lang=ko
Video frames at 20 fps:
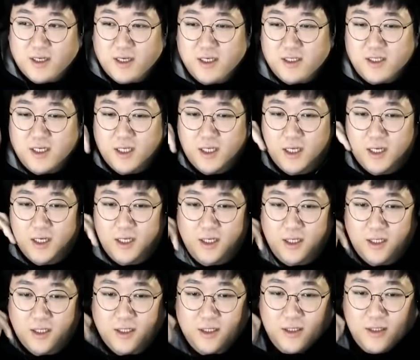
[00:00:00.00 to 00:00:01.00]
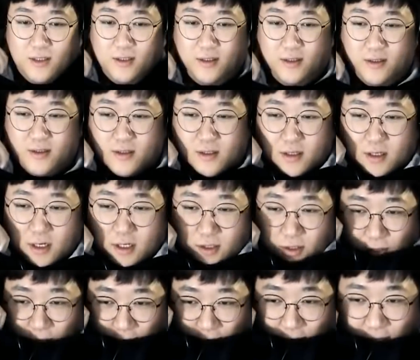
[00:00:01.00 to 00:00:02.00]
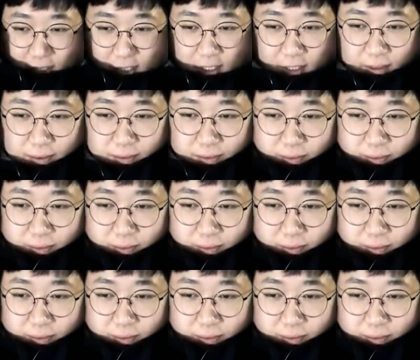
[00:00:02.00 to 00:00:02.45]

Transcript: 괜찮아 어, 틀릴 수도 있지